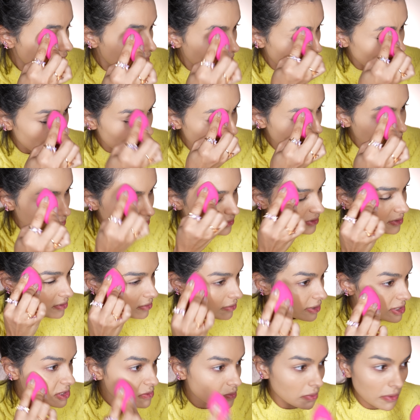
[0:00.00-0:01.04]
Agora eu tô vindo
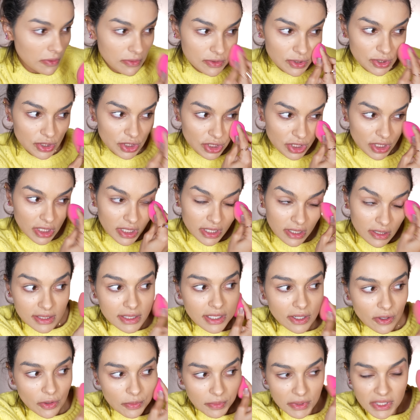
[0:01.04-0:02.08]
com a esponjinha da
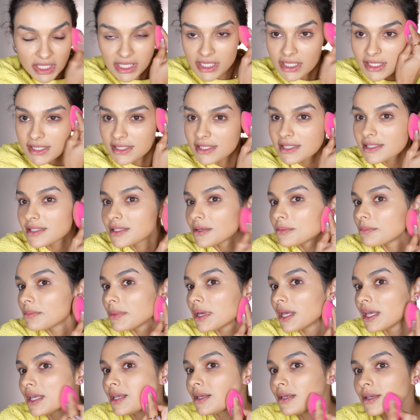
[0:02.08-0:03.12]
Ruby Kisses
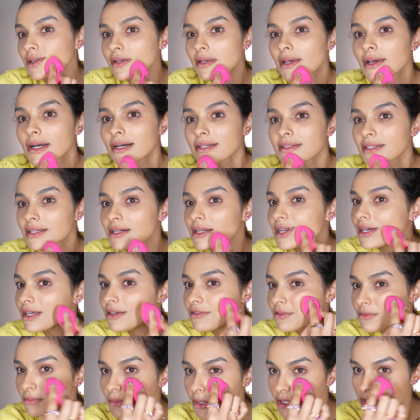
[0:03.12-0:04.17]
também. Ela tá
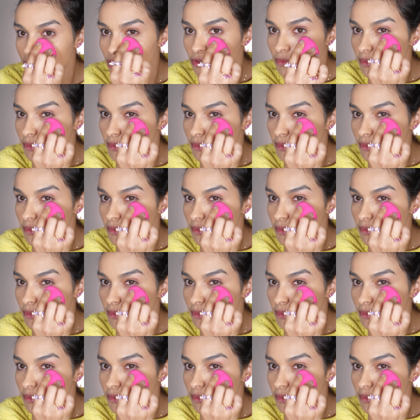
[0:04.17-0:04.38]
levemente